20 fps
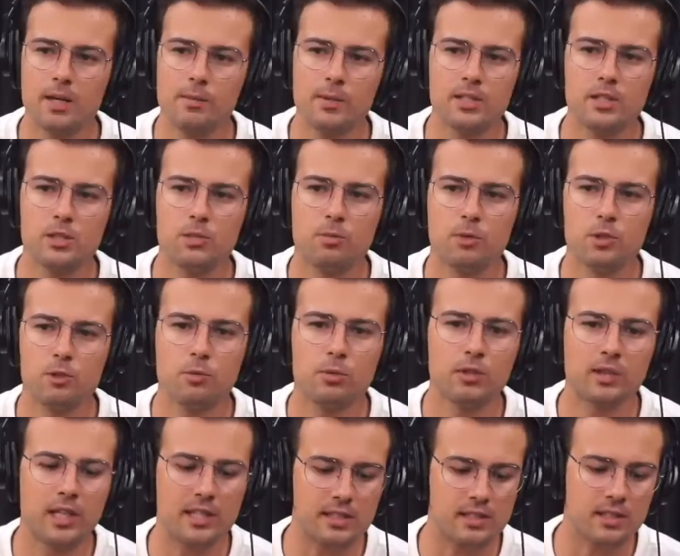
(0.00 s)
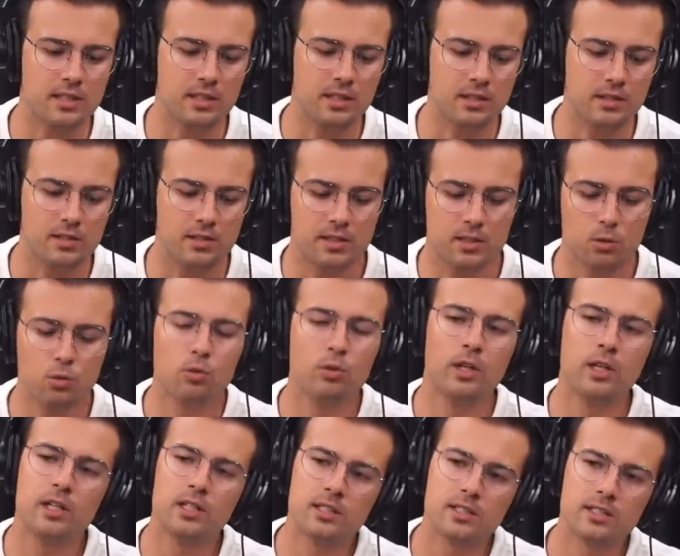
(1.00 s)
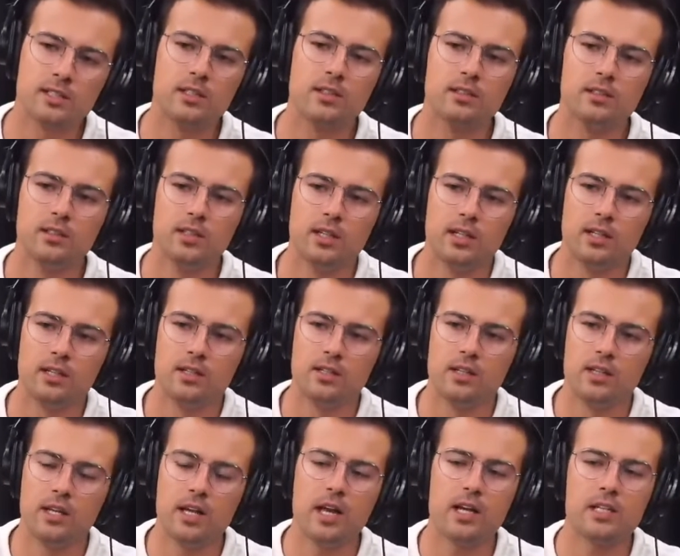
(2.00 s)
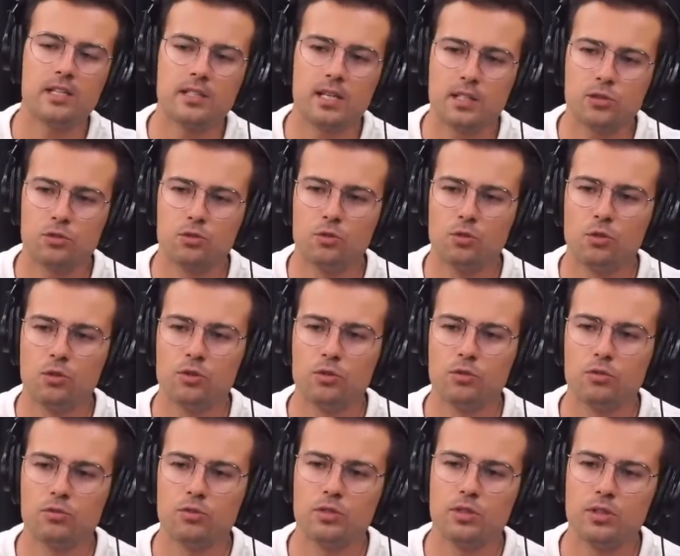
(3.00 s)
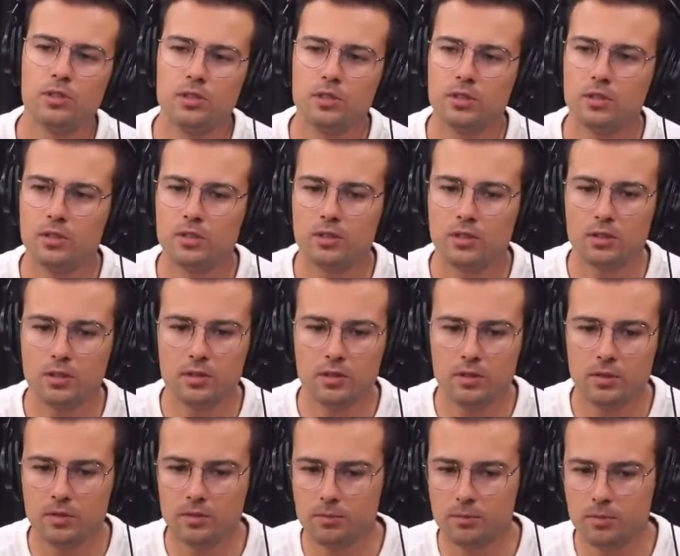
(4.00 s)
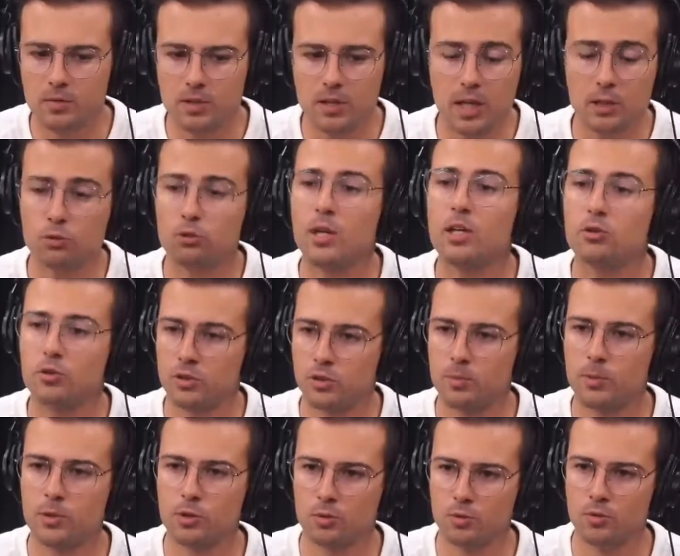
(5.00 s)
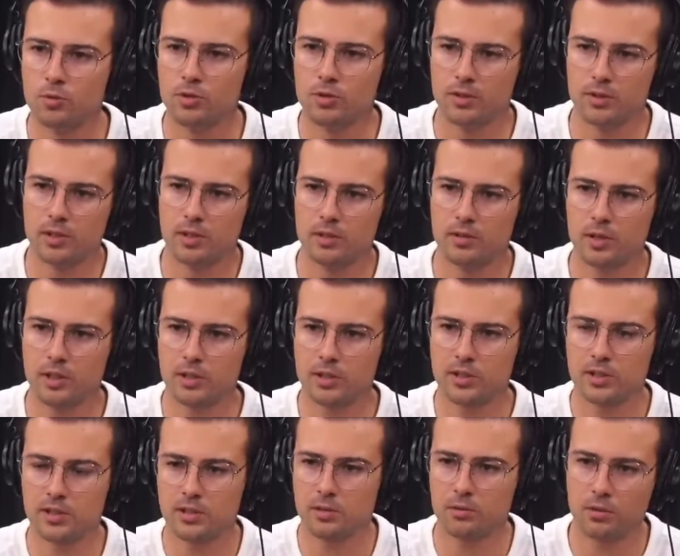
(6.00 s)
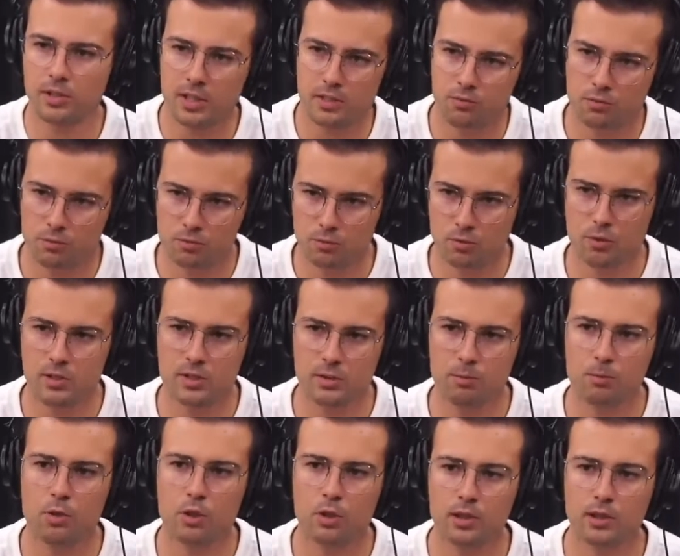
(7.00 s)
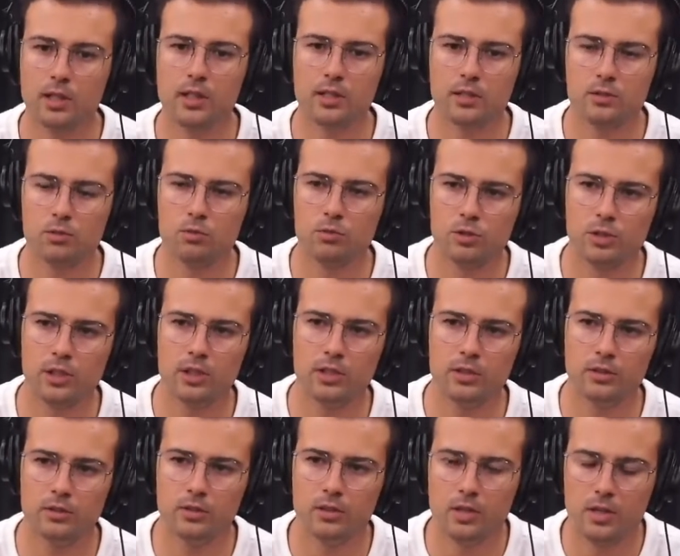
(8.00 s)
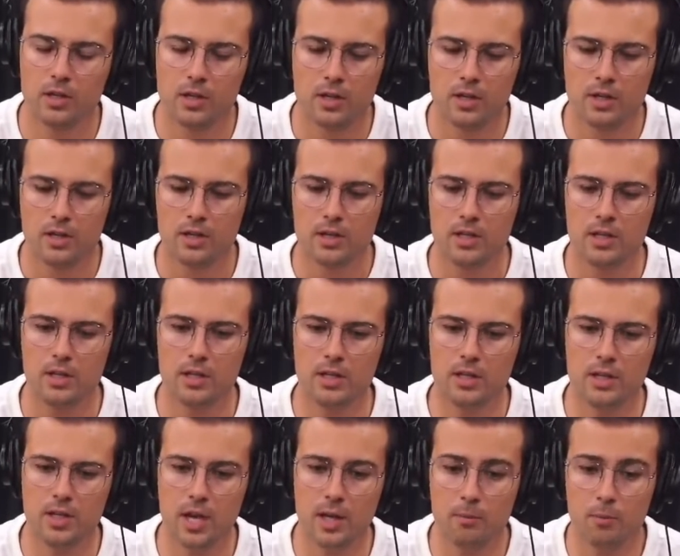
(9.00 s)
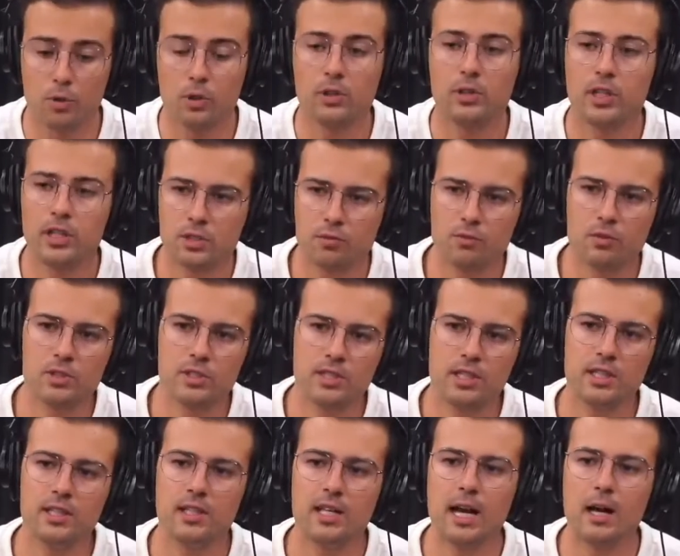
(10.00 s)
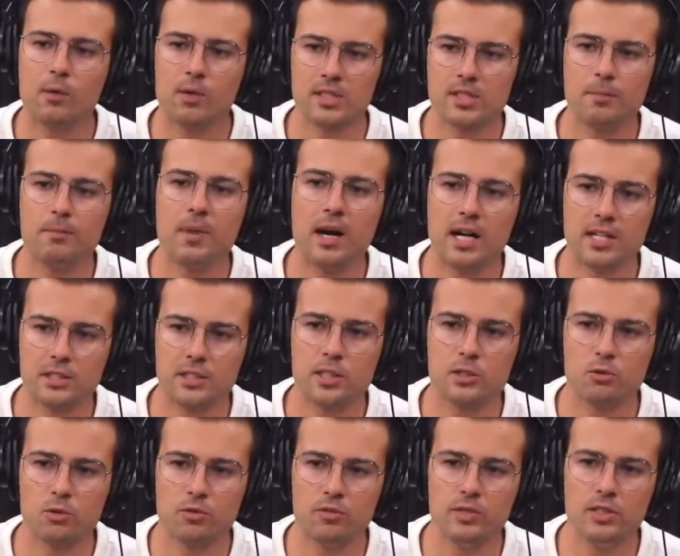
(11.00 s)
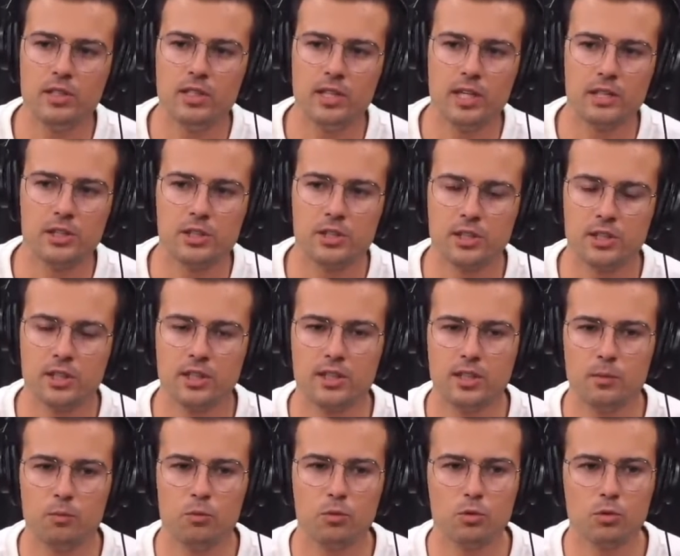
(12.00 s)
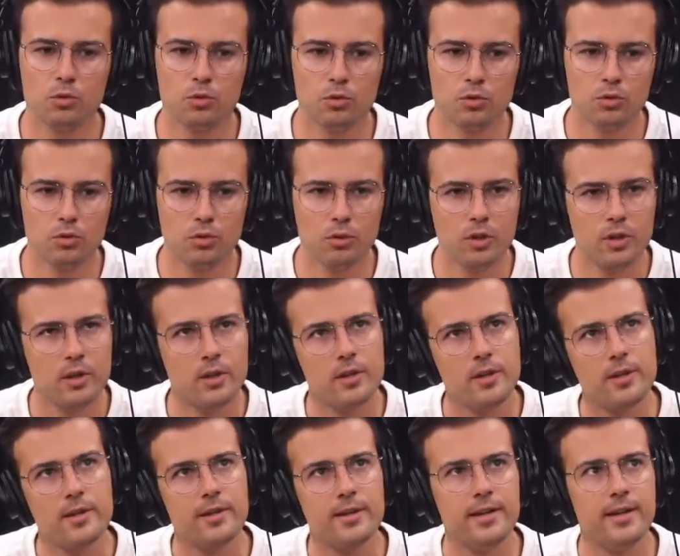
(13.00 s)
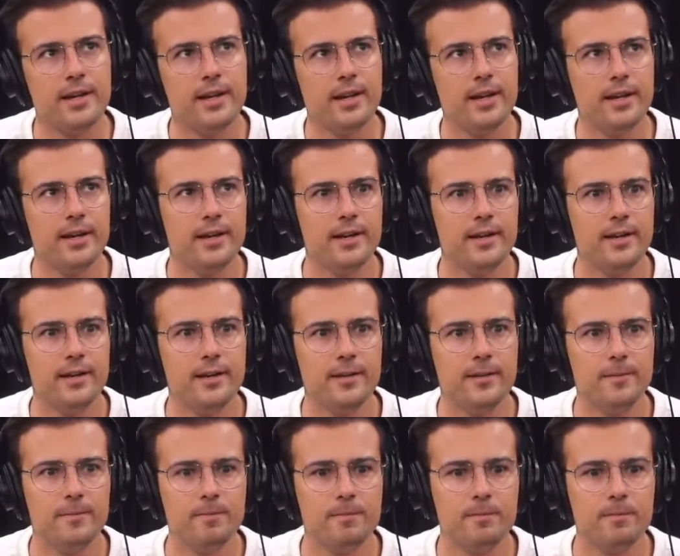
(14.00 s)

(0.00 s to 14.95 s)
Mas a gente pode botar assim, segurança, realizar sonhos e, e ajudar as outras pessoas, né? Eu acho que assim, são três funções importantes do dinheiro. E é importante você lidar com essa parte da sua vida, né? A gente ainda tem muito... É